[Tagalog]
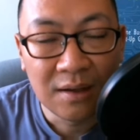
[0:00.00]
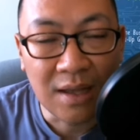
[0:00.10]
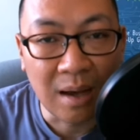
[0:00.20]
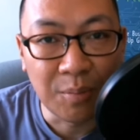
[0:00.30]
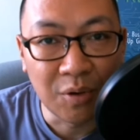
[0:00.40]

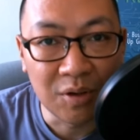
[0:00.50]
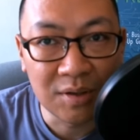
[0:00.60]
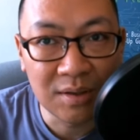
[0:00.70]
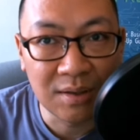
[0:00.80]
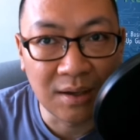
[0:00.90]

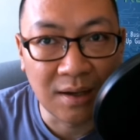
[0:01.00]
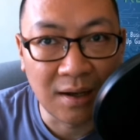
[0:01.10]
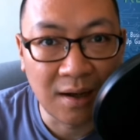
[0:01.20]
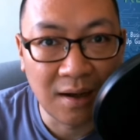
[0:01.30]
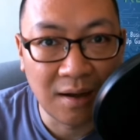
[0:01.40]
tapos
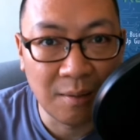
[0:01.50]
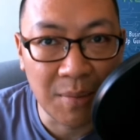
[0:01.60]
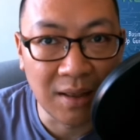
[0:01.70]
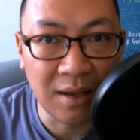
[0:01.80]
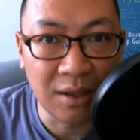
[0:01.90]
uh,
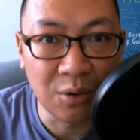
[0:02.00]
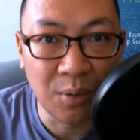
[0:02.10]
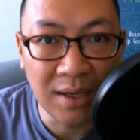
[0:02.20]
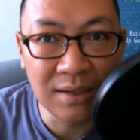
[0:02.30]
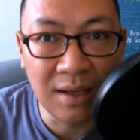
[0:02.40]
Monday to
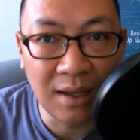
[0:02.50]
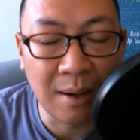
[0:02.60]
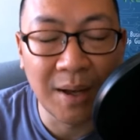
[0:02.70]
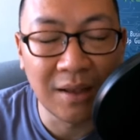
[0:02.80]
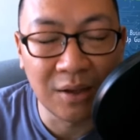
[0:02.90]
Wednesday, ah,
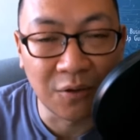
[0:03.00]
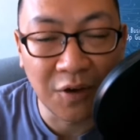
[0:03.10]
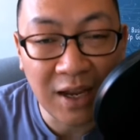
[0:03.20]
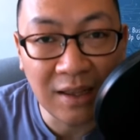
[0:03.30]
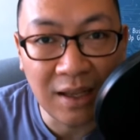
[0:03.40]
uh, Monday to
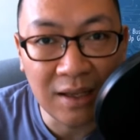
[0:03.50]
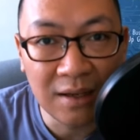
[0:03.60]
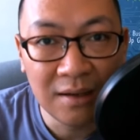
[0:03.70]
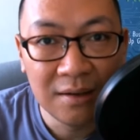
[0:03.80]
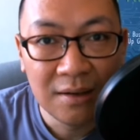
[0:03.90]
Friday.
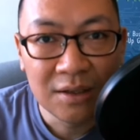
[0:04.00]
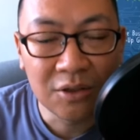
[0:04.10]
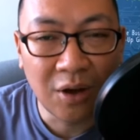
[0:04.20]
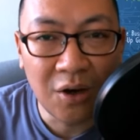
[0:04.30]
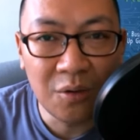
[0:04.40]

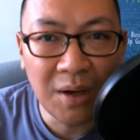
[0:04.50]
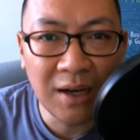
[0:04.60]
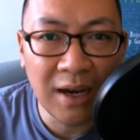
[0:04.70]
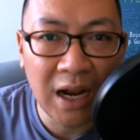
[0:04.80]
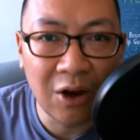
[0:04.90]
So, ano bang
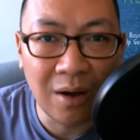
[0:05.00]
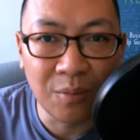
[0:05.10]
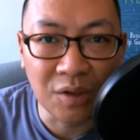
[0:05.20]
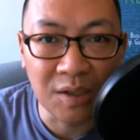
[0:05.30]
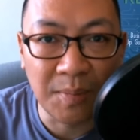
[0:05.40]
ginagawa
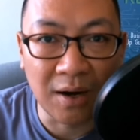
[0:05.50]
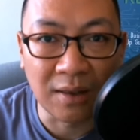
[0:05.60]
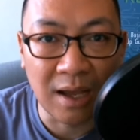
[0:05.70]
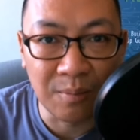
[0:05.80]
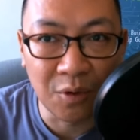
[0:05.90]
mo sa spare
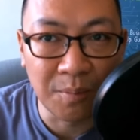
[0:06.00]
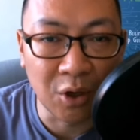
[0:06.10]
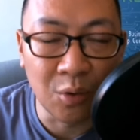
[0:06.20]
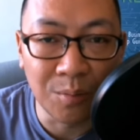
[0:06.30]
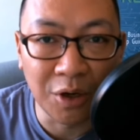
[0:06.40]
time mo?
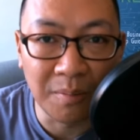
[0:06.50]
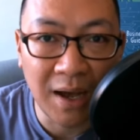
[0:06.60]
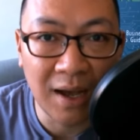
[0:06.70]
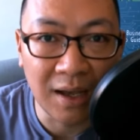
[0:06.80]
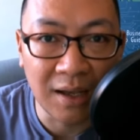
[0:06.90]
Pag uwi mo ng
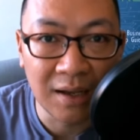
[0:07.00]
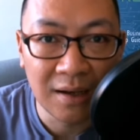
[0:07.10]
bahay,